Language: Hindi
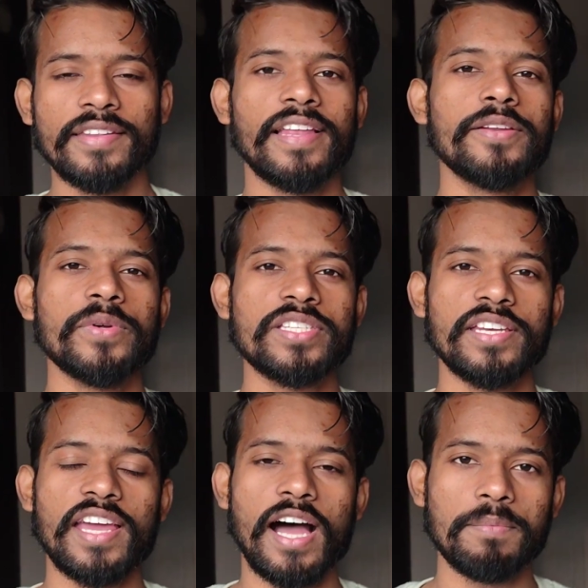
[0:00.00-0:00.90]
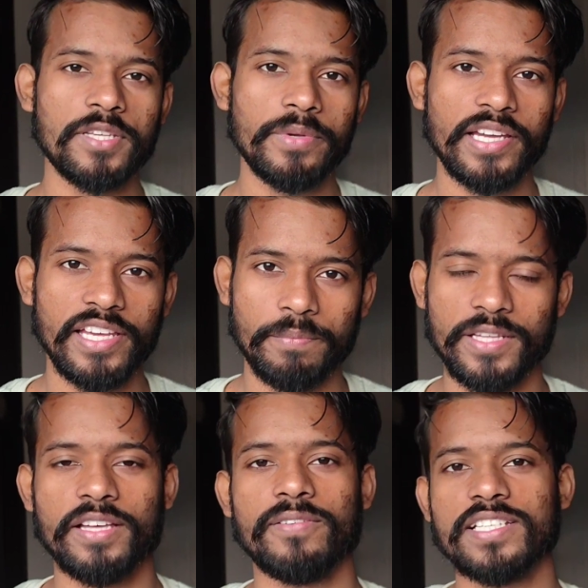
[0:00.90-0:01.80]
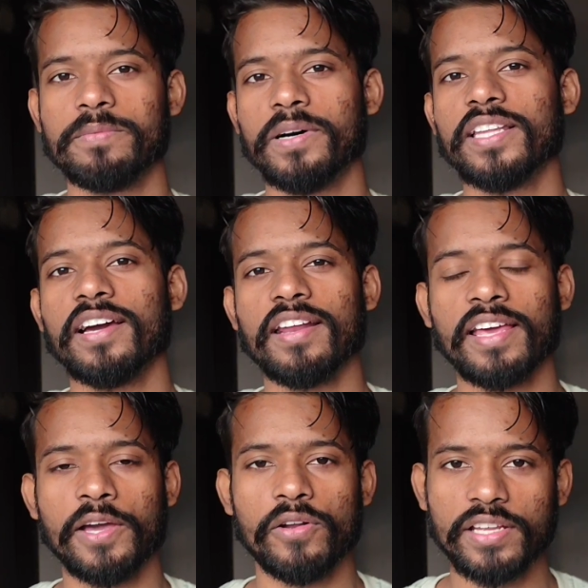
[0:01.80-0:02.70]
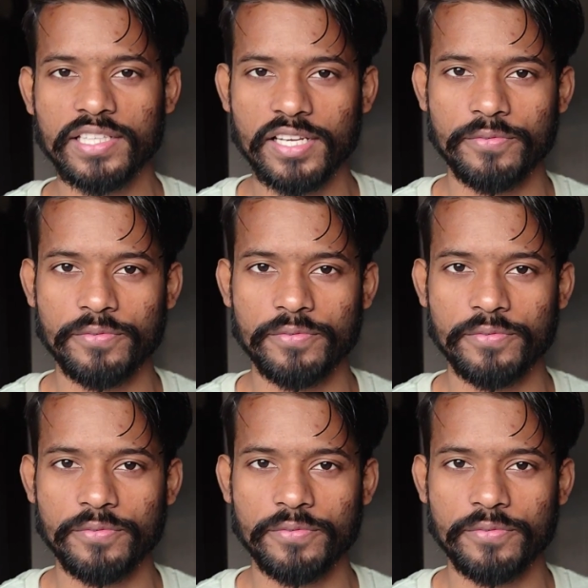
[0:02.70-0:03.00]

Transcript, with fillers: दिल्ली यूनिवर्सिटी ने आप सभी के लिए अपने दरवाजे बंद कर रखे हैं और ये